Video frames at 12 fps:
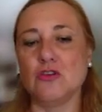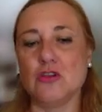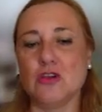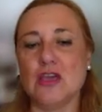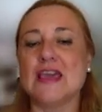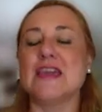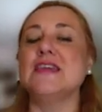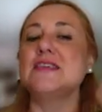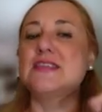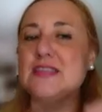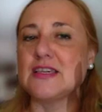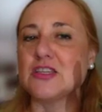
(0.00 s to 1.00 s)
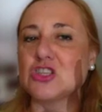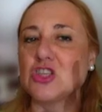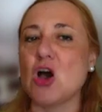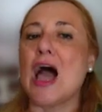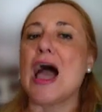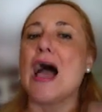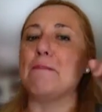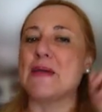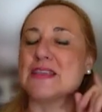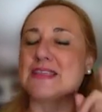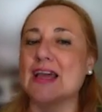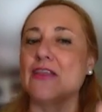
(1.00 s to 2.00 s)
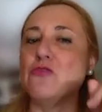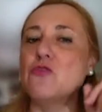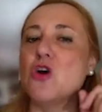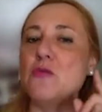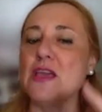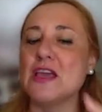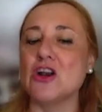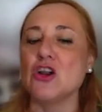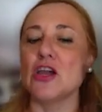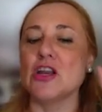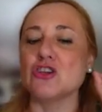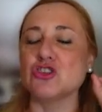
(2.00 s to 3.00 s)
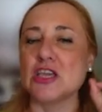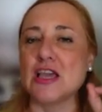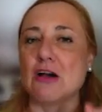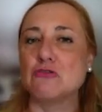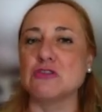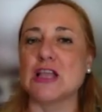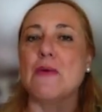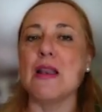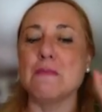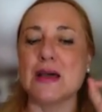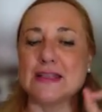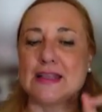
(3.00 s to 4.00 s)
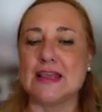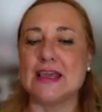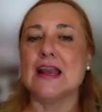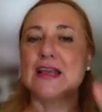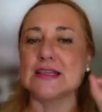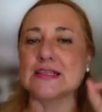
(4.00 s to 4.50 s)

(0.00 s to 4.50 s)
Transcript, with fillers: sí, a pesar de un gobierno que nos incautaba el material que